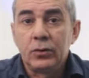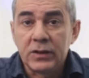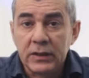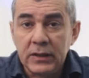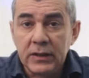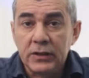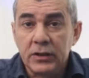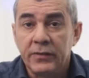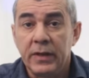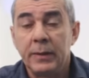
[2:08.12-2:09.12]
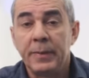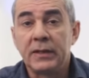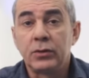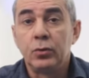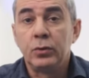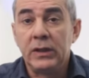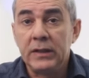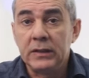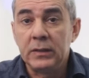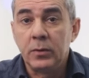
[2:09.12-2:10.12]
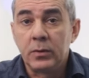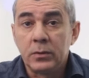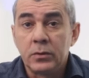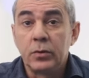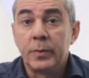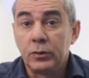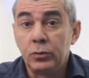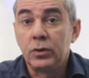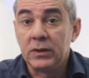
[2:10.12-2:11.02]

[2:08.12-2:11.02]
tosatrice divenne presto utilissimo, soprattutto